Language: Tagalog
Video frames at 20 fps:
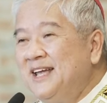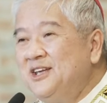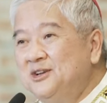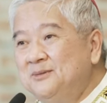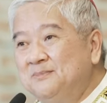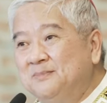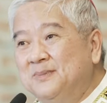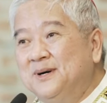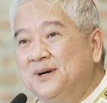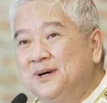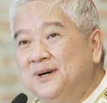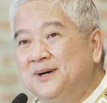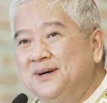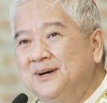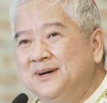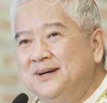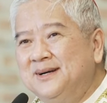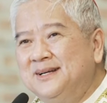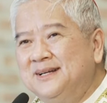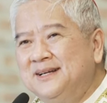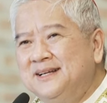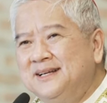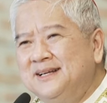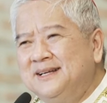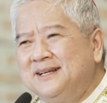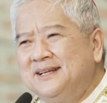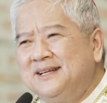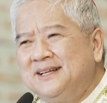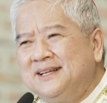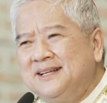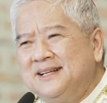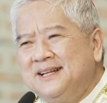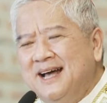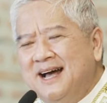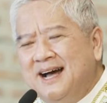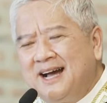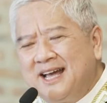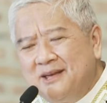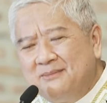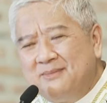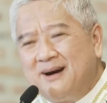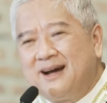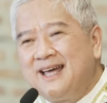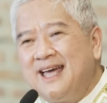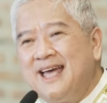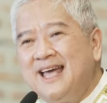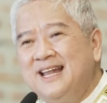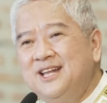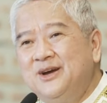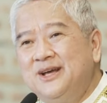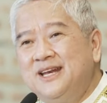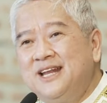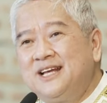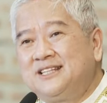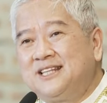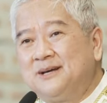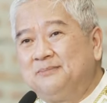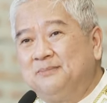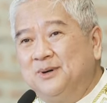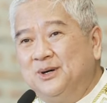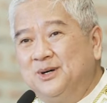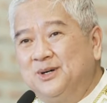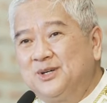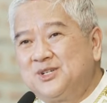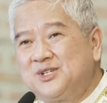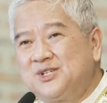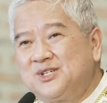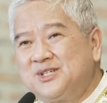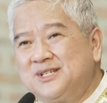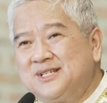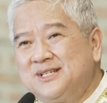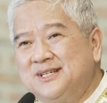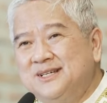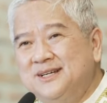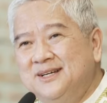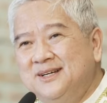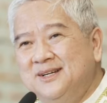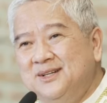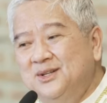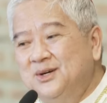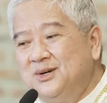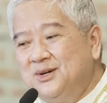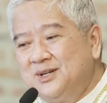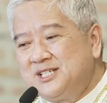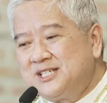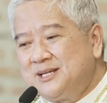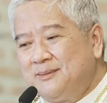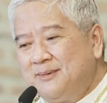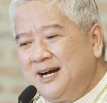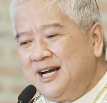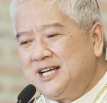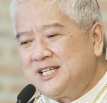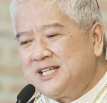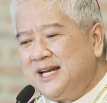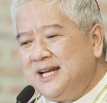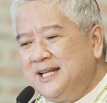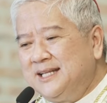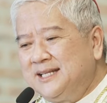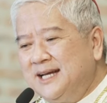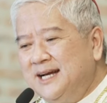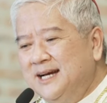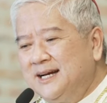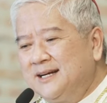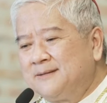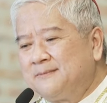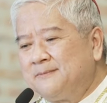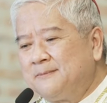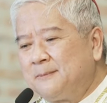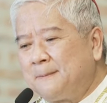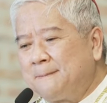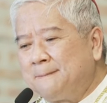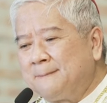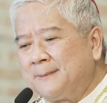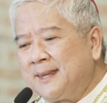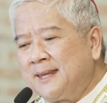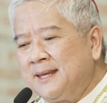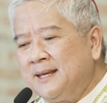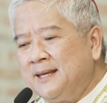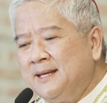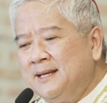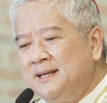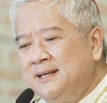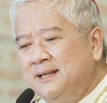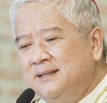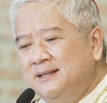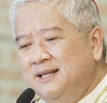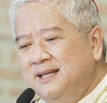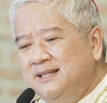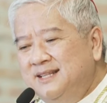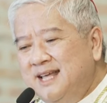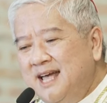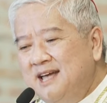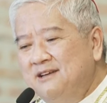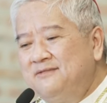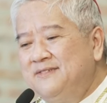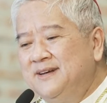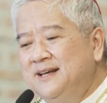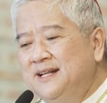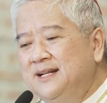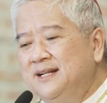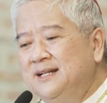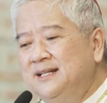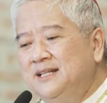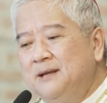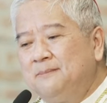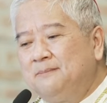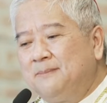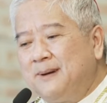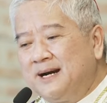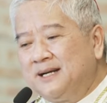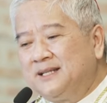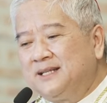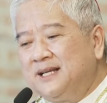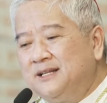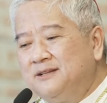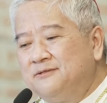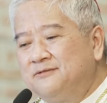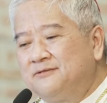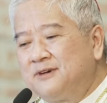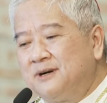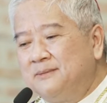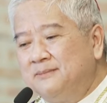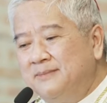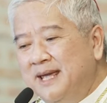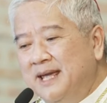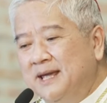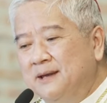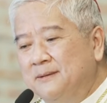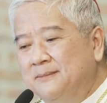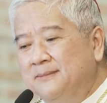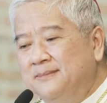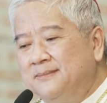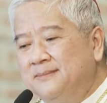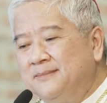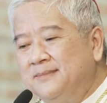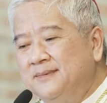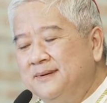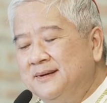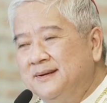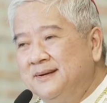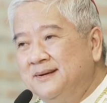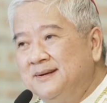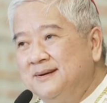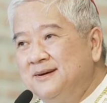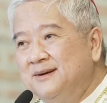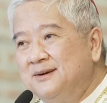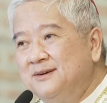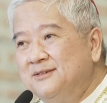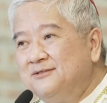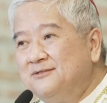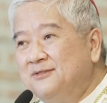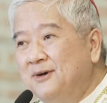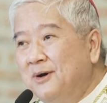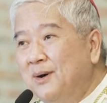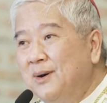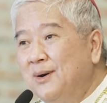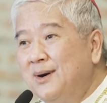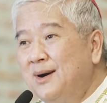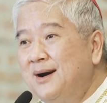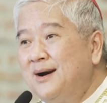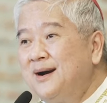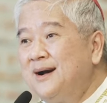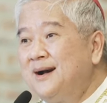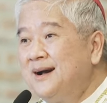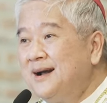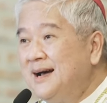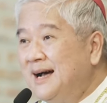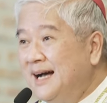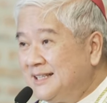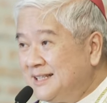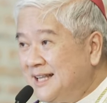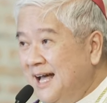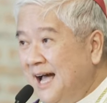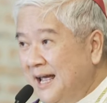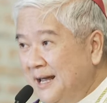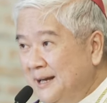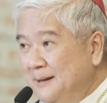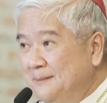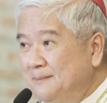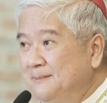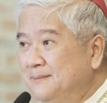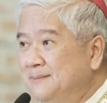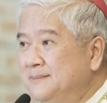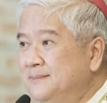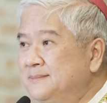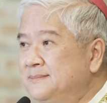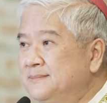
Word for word: Ngayon po, ang Ebanghelyo ay nagtapos doon sa mga salitang, The devil departed from him for a time.